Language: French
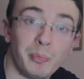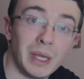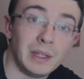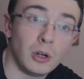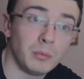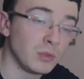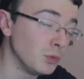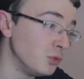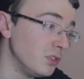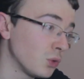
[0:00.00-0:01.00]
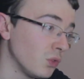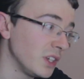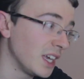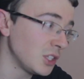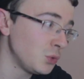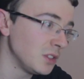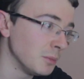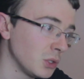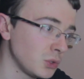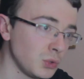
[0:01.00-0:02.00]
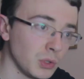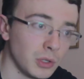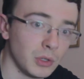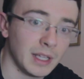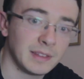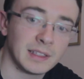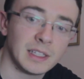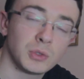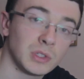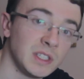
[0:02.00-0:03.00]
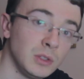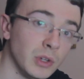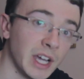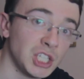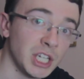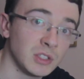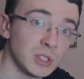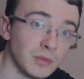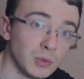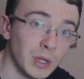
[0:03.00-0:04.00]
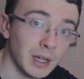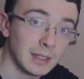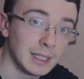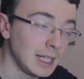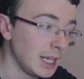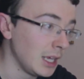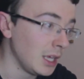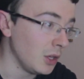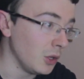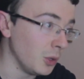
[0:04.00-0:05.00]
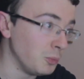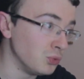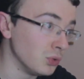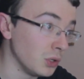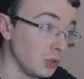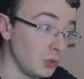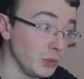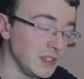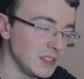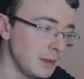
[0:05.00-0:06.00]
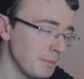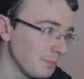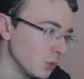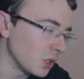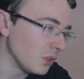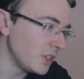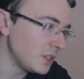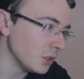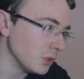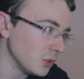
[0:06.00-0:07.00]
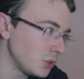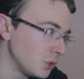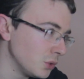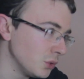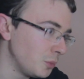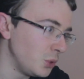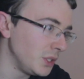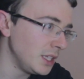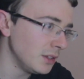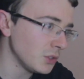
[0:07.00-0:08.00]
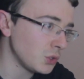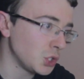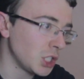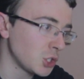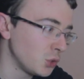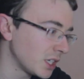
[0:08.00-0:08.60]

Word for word: payant, mais que vous pouvez trouver gratuitement sur Internet, sur le site de Red Giant Software, euh, pour euh, le tester. Et donc en fait, euh, ce plugin se charge de